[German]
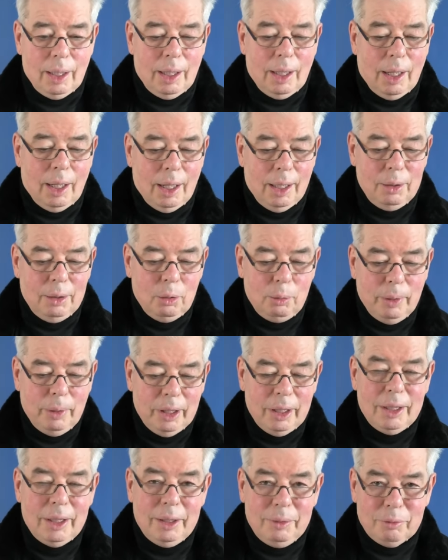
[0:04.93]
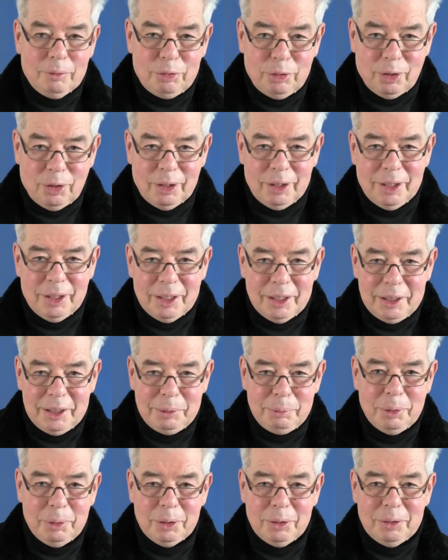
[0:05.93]
Hallo meine lieben Freunde,
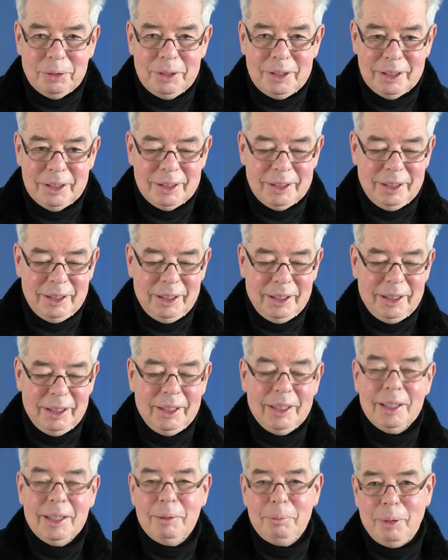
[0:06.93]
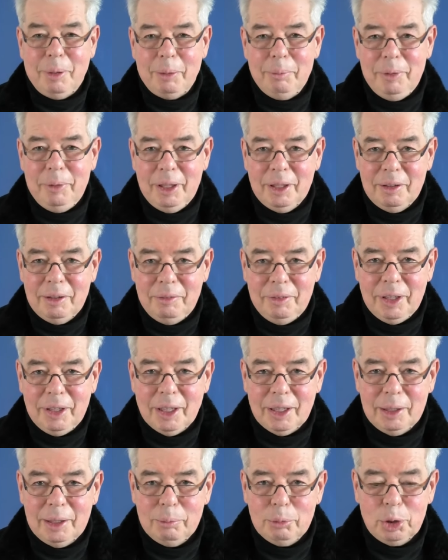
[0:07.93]
ich begrüße Sie hier bei mir
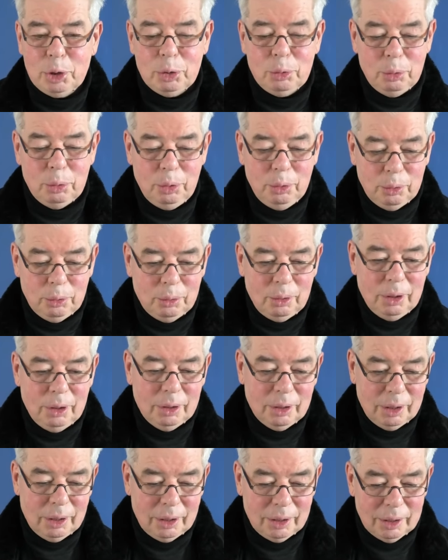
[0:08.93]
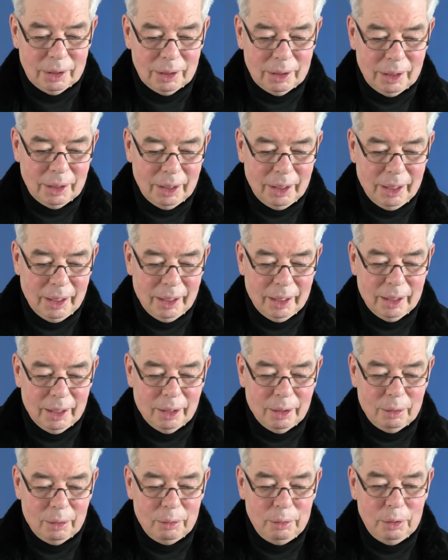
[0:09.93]
wieder im Studio äh, in
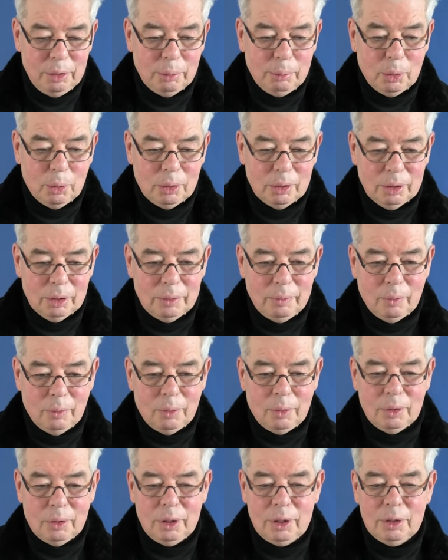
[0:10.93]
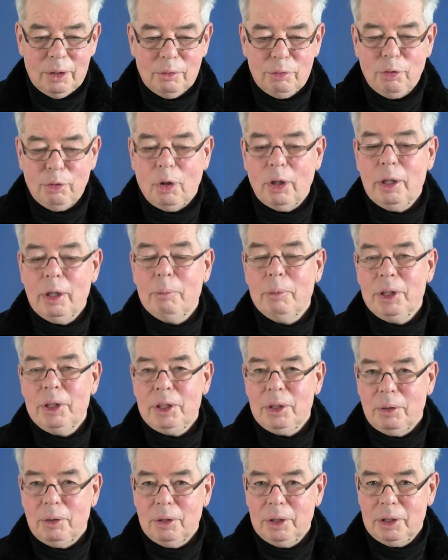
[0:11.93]
Lüneburg und freue
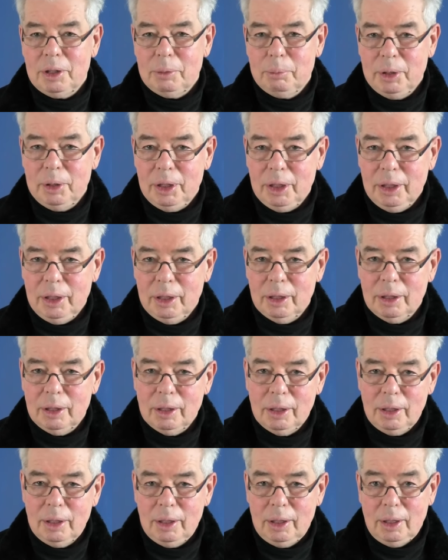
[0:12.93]
mich heute mit Ihnen